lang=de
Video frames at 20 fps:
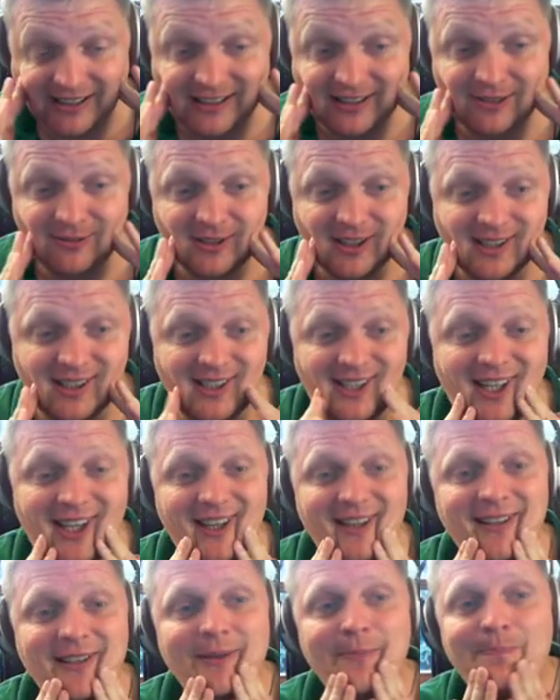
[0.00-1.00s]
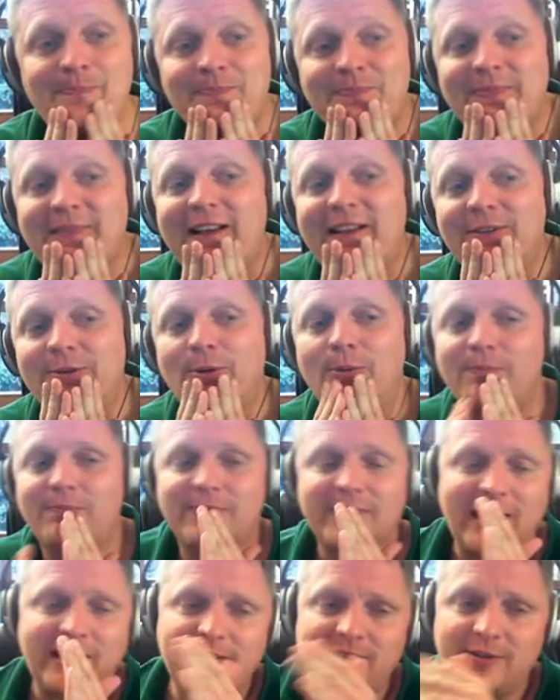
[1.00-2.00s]
ich sowas lese, also,
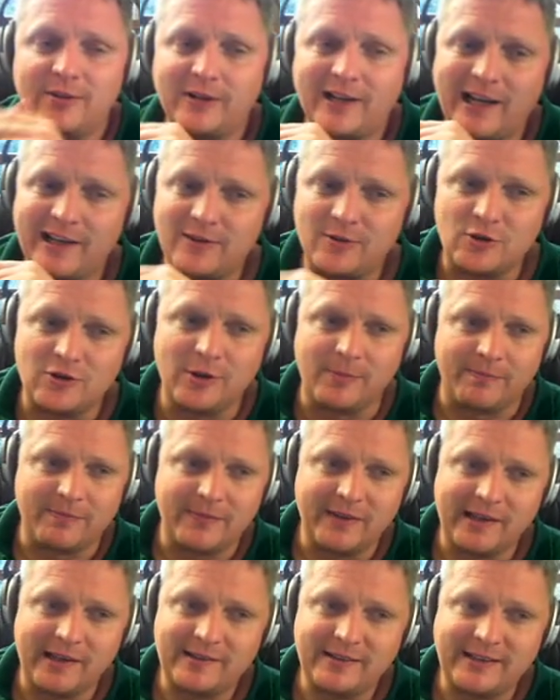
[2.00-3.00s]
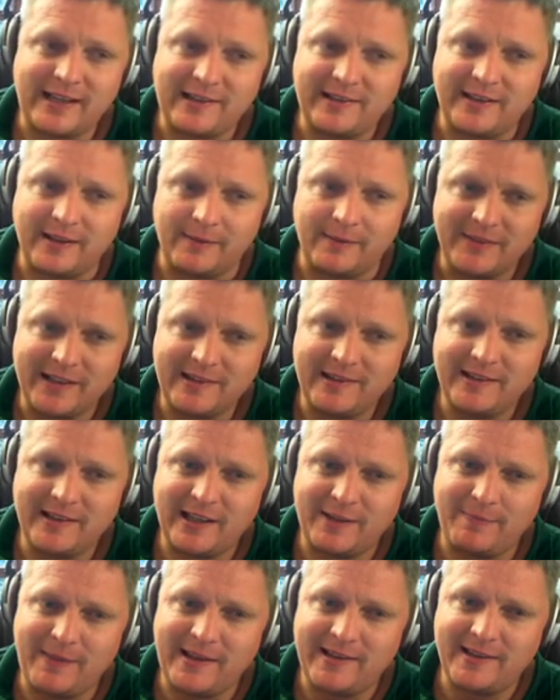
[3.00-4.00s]
das ist noch gar nicht so schlimm. Das, das hier, das ist
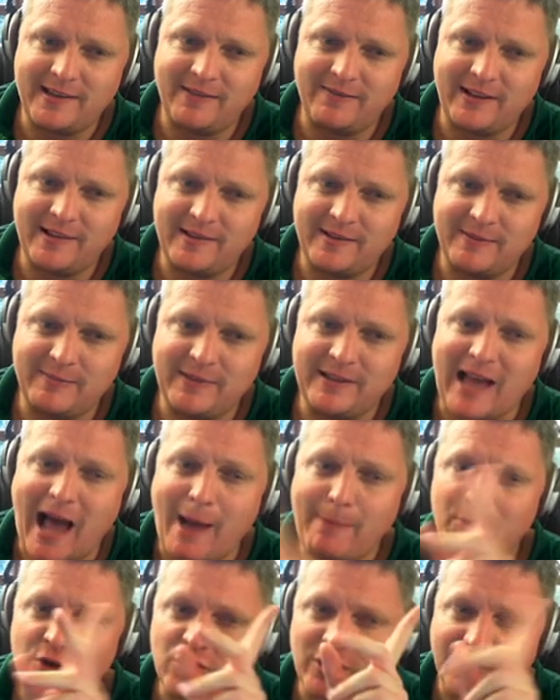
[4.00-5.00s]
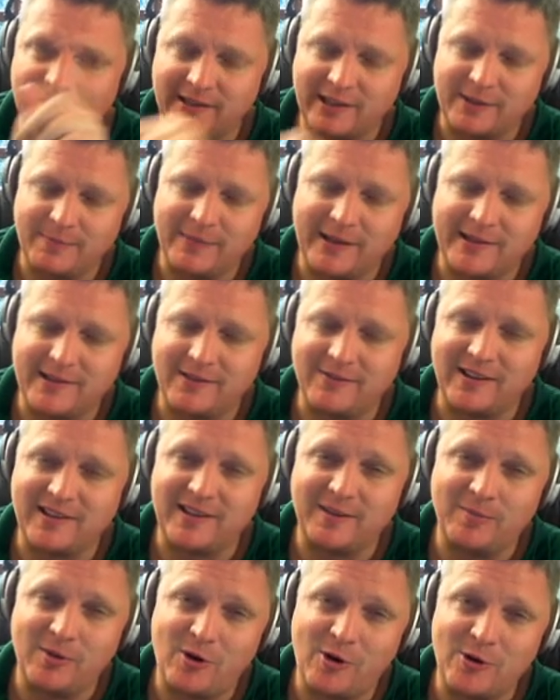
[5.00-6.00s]
das Beste, was mit Abstand das Beste, was
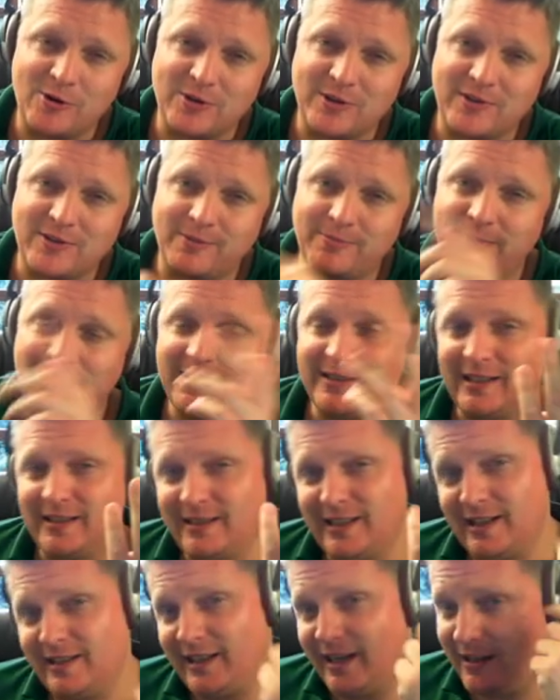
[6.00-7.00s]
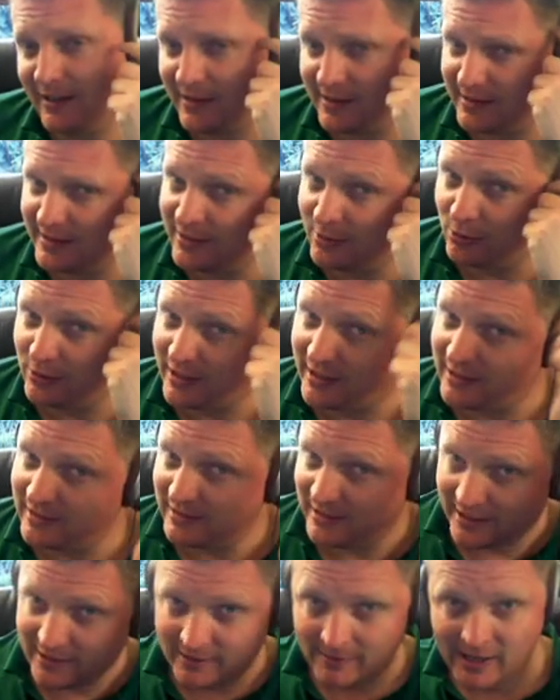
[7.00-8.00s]
die Branche zu bieten hat. Dann denkt so der
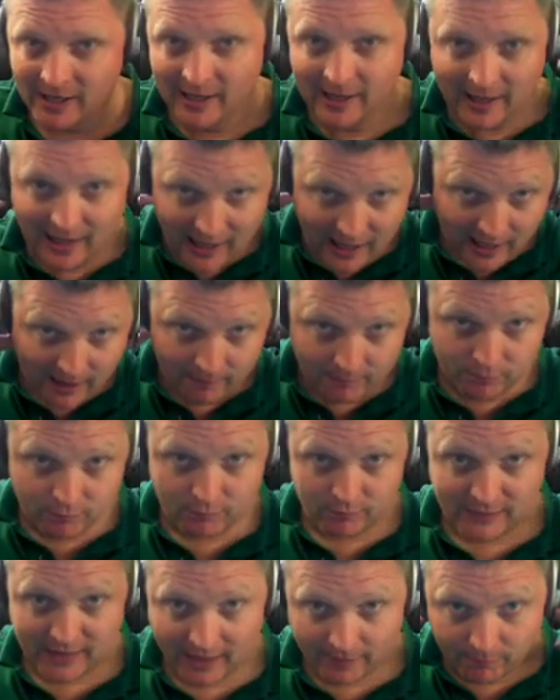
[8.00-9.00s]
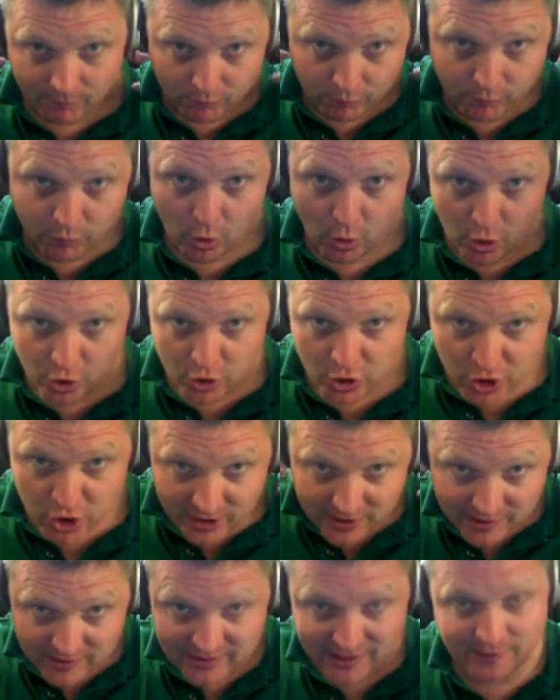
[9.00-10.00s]
kleine, ähm, ja,
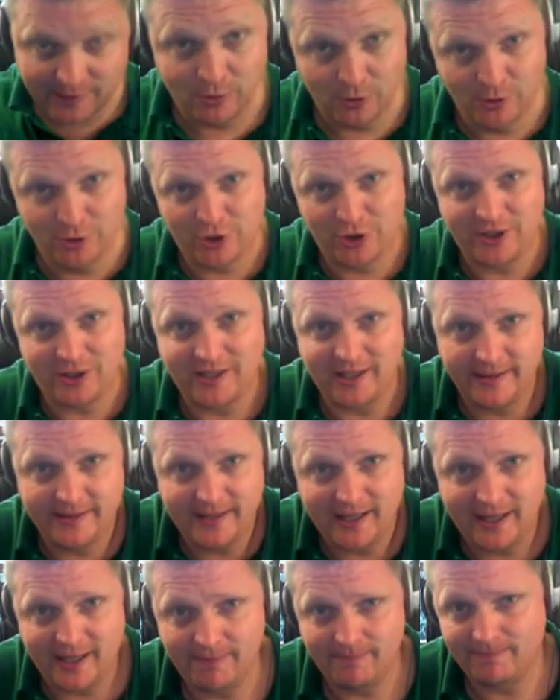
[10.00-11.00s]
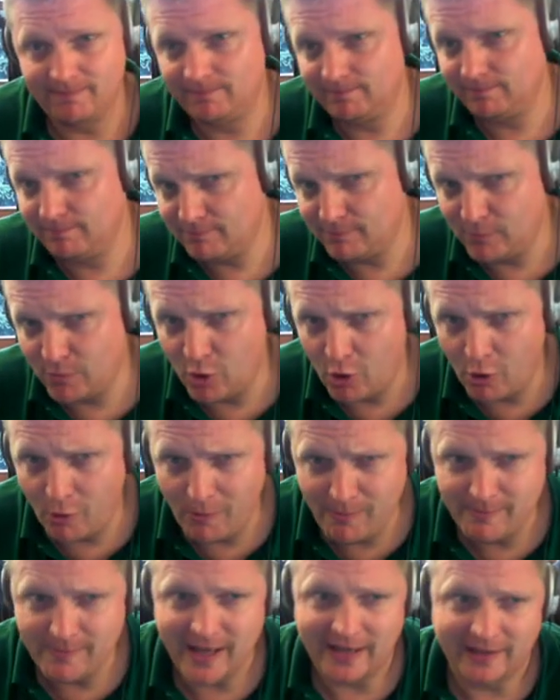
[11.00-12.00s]
Bullshit, das Bullshit-Radar.
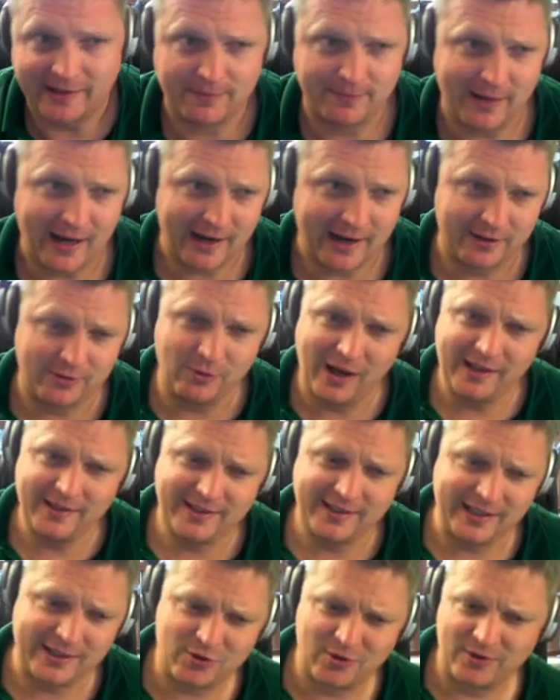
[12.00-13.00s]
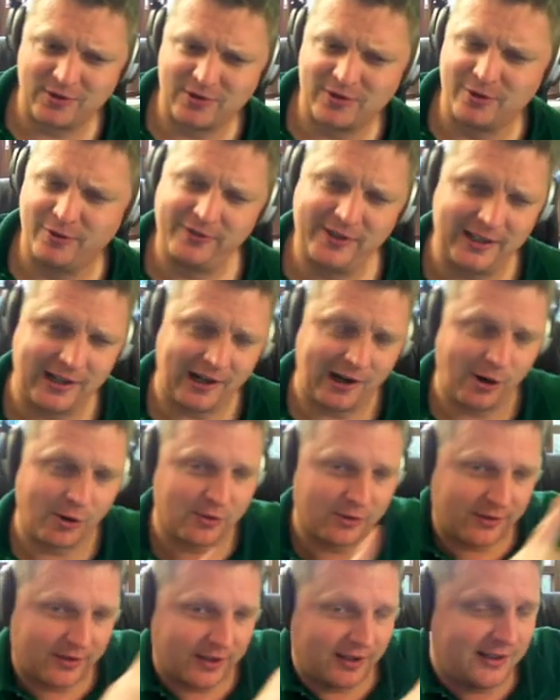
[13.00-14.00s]
Moment, Marc, du hast jetzt schon so viele
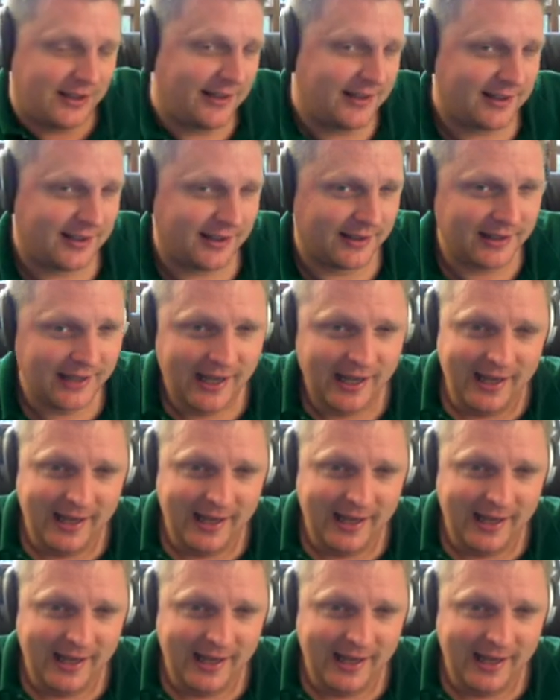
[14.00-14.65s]
Autos getestet.